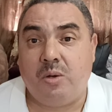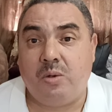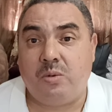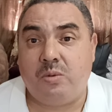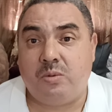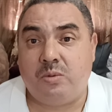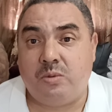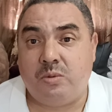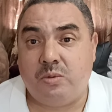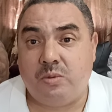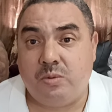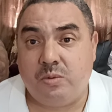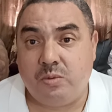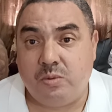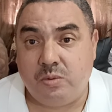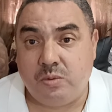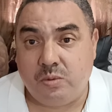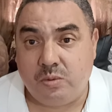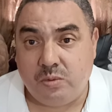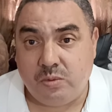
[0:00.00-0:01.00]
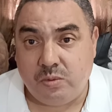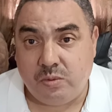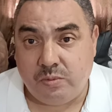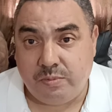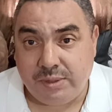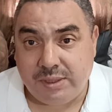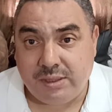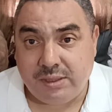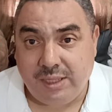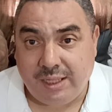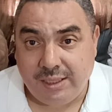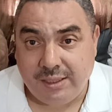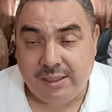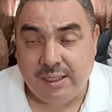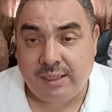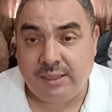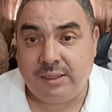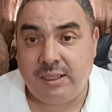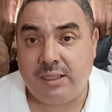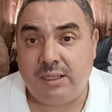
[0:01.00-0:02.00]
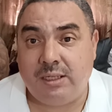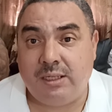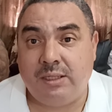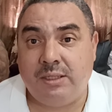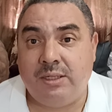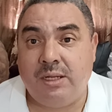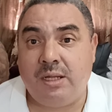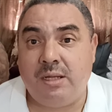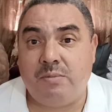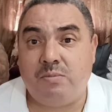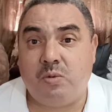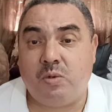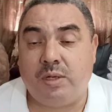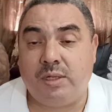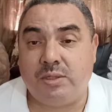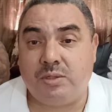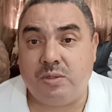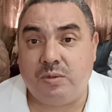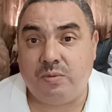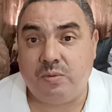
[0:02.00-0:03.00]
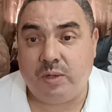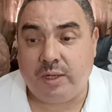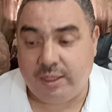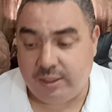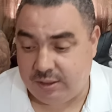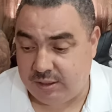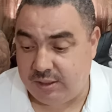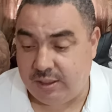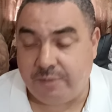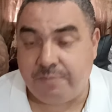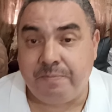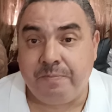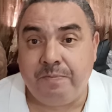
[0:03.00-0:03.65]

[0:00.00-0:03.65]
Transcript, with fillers: وبصح زايد القدام وكتشوف واحد